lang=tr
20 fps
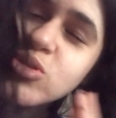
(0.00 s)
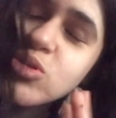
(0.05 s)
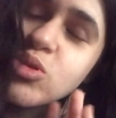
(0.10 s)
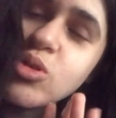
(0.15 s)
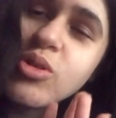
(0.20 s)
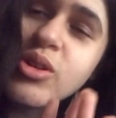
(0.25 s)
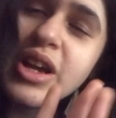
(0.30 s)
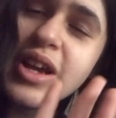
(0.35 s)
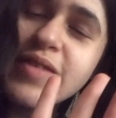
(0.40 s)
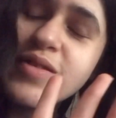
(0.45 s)

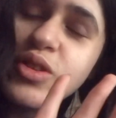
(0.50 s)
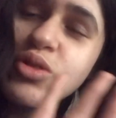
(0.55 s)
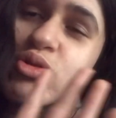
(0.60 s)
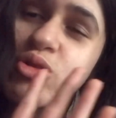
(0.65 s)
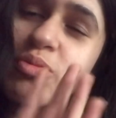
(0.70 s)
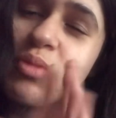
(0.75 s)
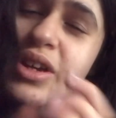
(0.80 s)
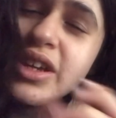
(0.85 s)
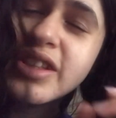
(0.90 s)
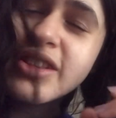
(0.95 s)
çok evde
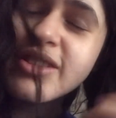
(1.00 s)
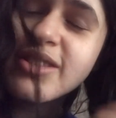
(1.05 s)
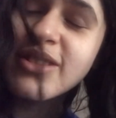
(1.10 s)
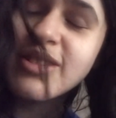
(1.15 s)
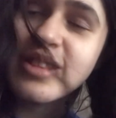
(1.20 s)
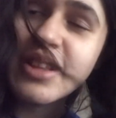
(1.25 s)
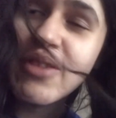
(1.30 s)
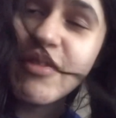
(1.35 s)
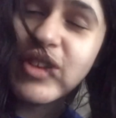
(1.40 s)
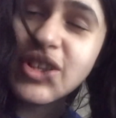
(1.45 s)
durmayın,
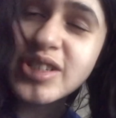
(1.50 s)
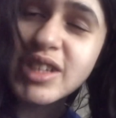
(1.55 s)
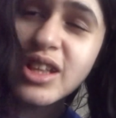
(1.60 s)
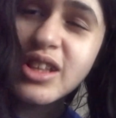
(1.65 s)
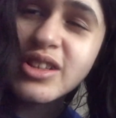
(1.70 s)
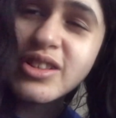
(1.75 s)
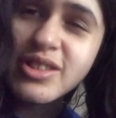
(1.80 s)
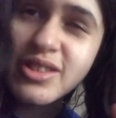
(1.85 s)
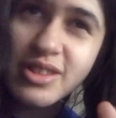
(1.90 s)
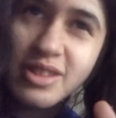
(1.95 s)
nefes
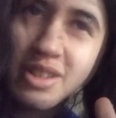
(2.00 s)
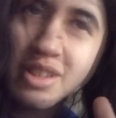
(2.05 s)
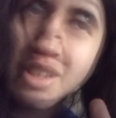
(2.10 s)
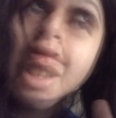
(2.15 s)
alın,